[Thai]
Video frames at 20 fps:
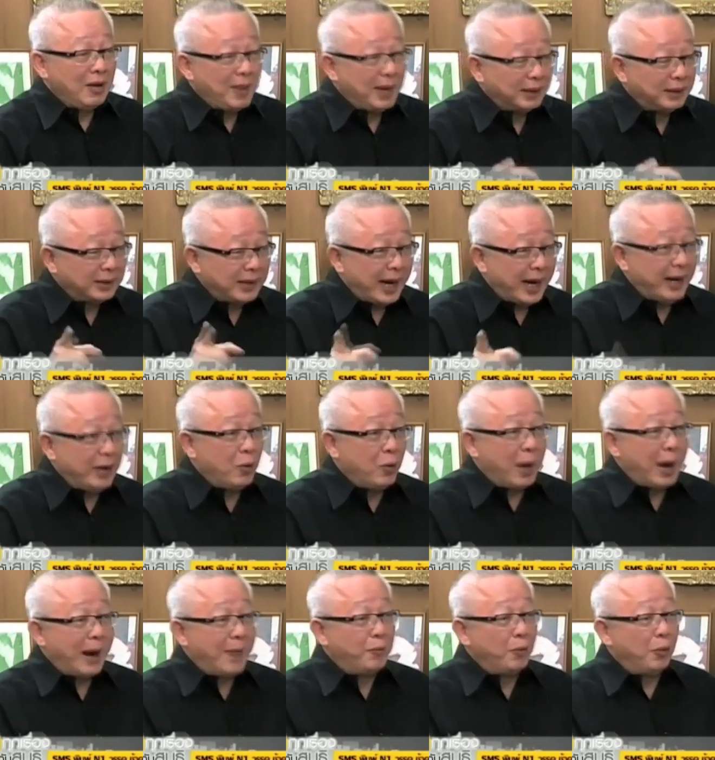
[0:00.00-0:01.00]
แล้วมาใส่
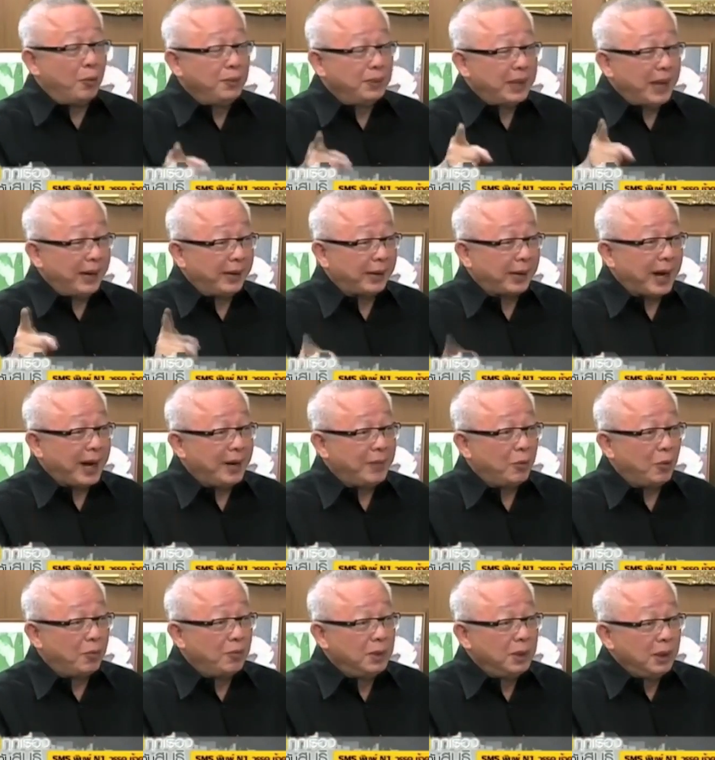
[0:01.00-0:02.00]
ความผมใส่
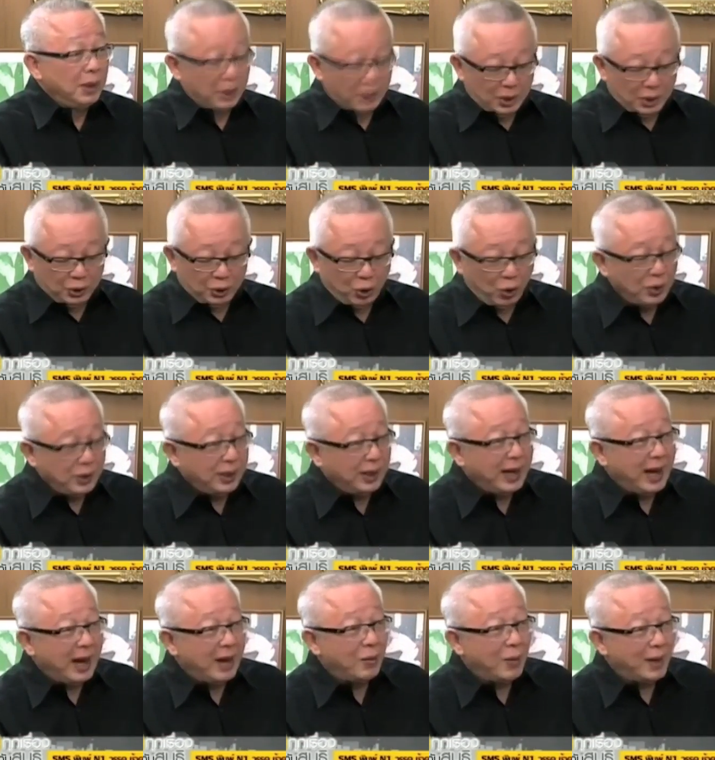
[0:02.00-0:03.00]
ร้ายผม จน
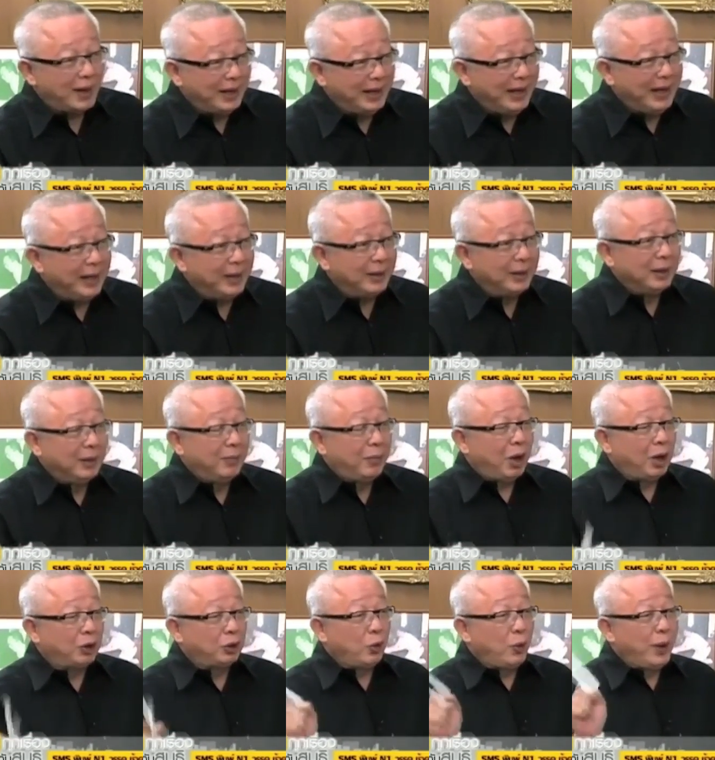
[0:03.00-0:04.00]
กระทั่งวันนี้
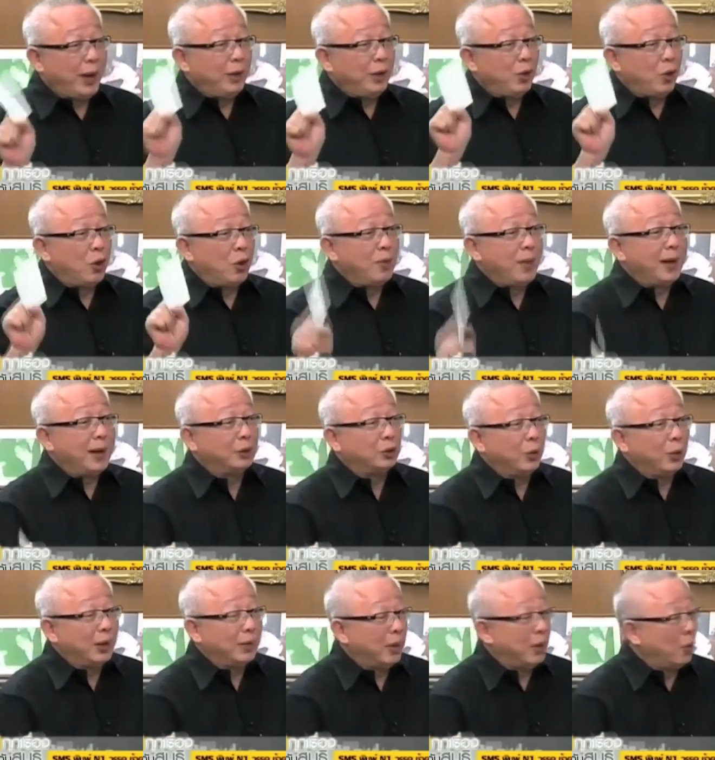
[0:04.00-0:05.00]
พอตัวเองโดน
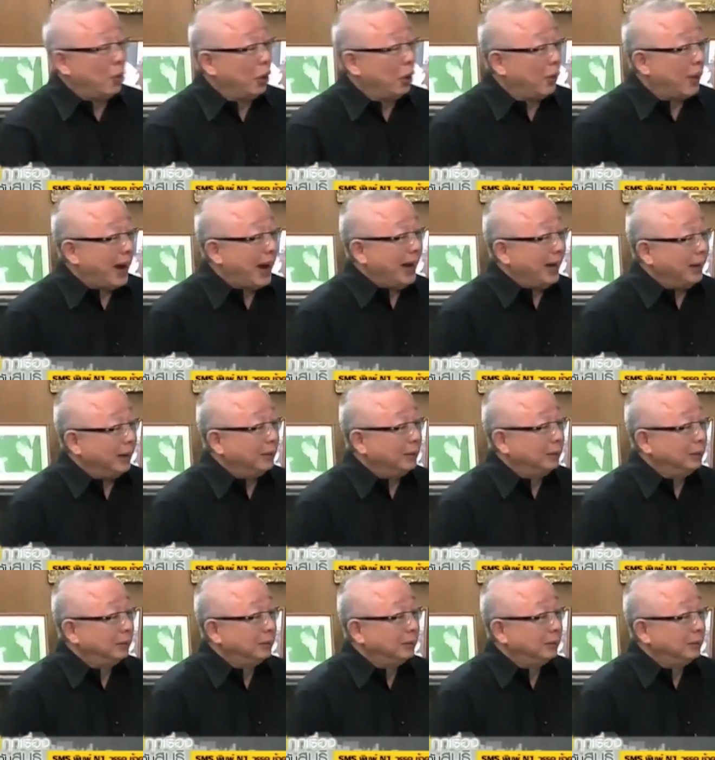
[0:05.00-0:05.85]
มั่งตัวเองมาโวยวาย